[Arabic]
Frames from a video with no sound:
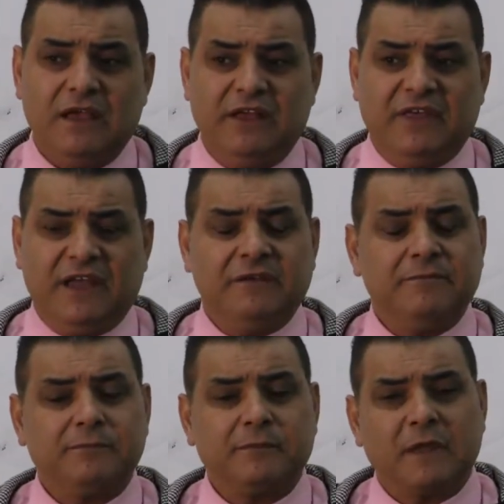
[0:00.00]
إذا
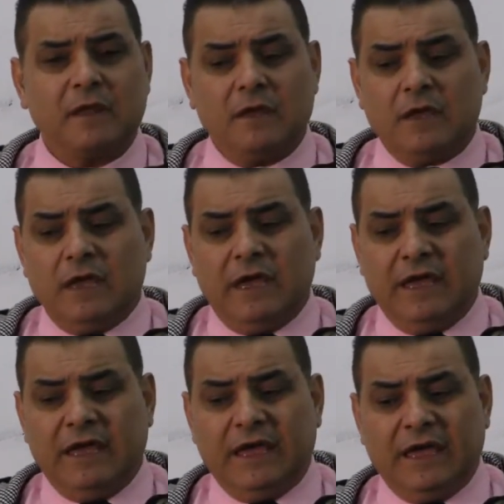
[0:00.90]

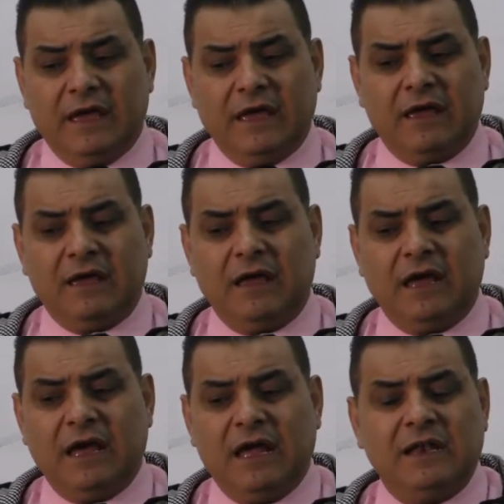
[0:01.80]
آه،
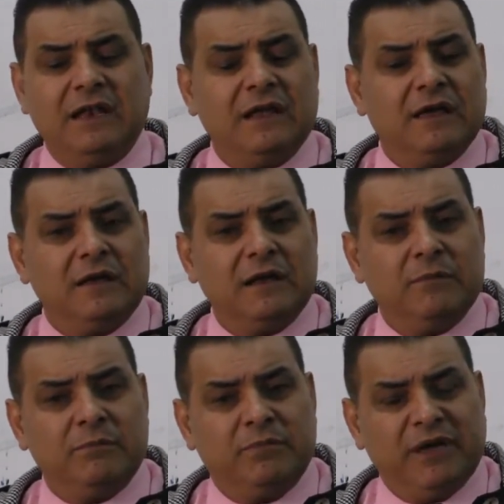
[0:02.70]

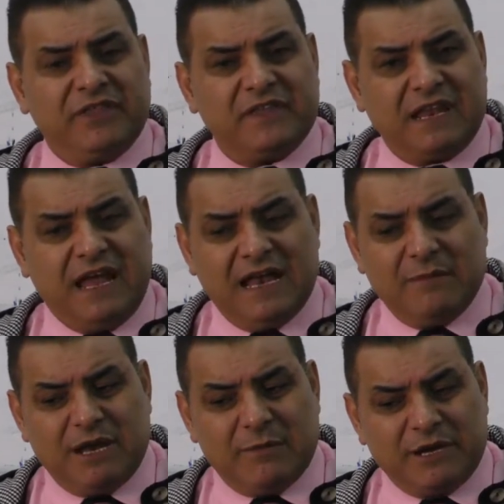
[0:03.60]
بعثة
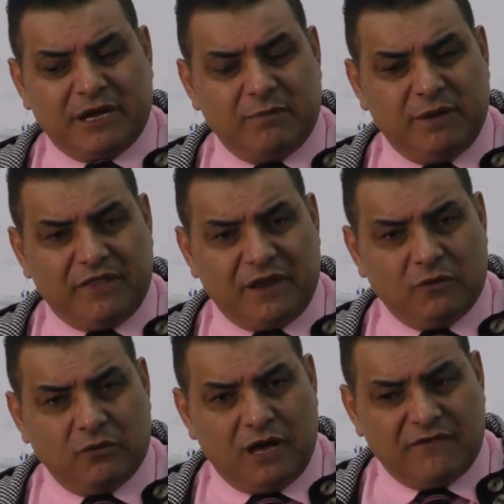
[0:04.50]
العالم الأمريكي البعثة
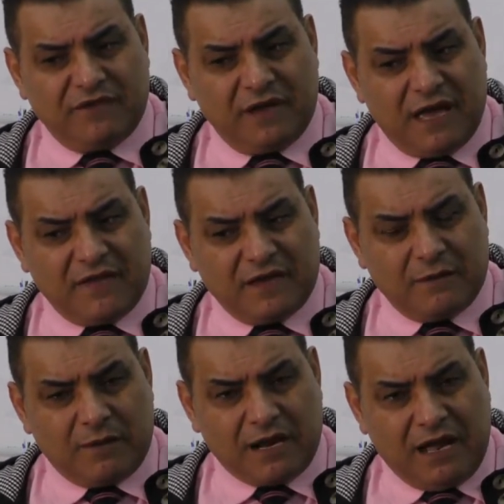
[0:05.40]
الأولى في هذه
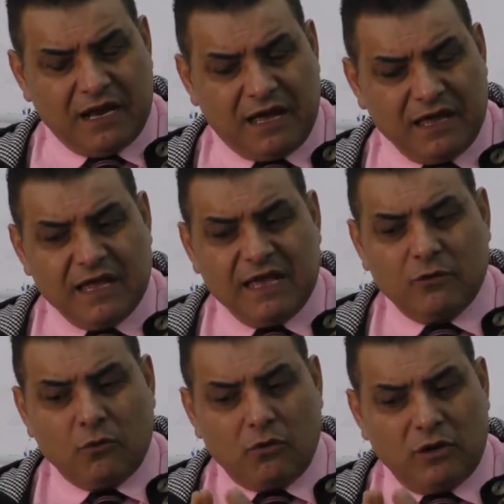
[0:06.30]
المرحلة
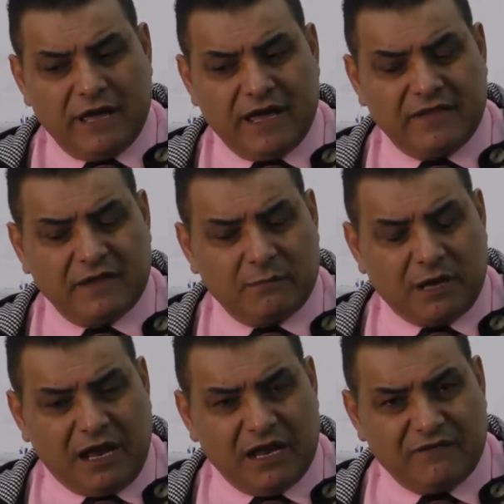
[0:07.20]
قلنا هذه
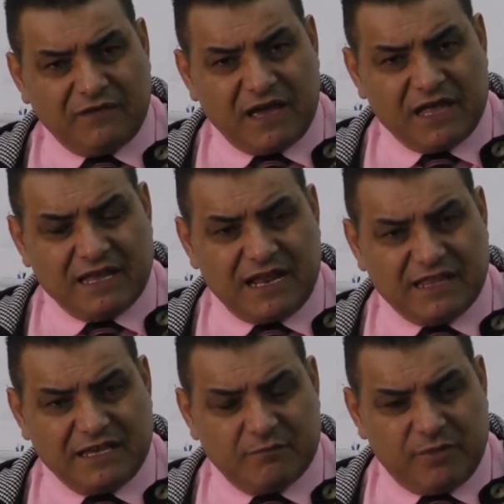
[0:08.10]
المرحلة فيها
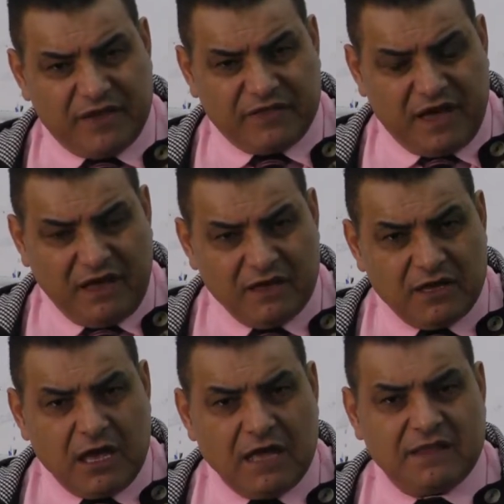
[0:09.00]
30 بعثة
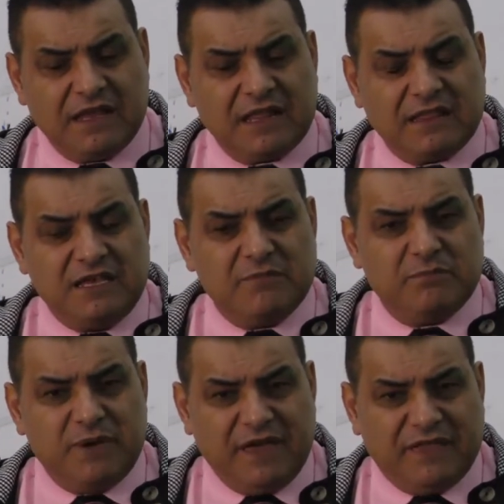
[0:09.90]

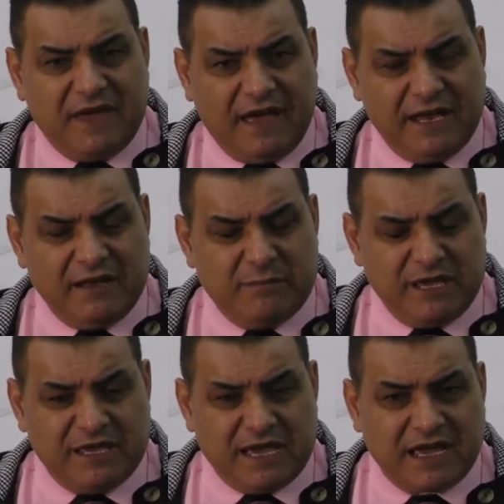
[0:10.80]
30 بعثة
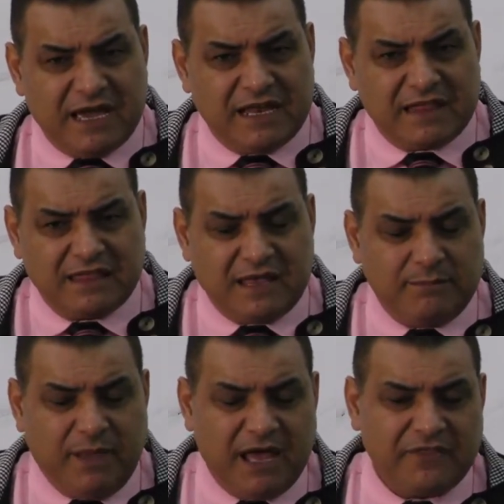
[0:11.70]
علمية كانت
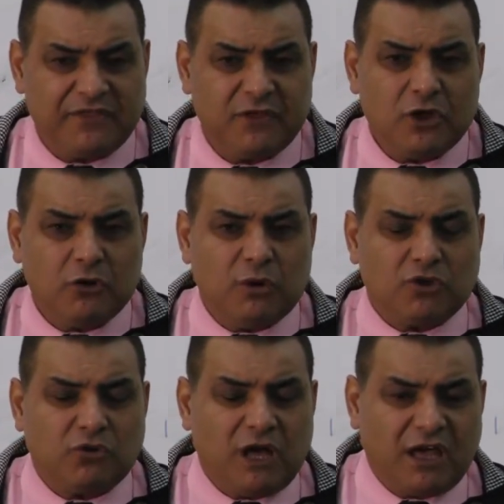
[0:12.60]
تبحث
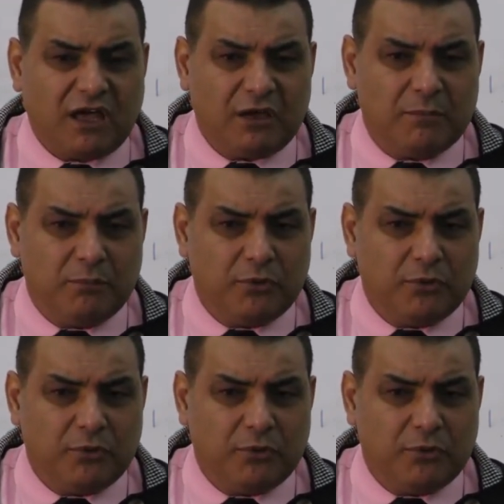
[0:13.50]
وتنقب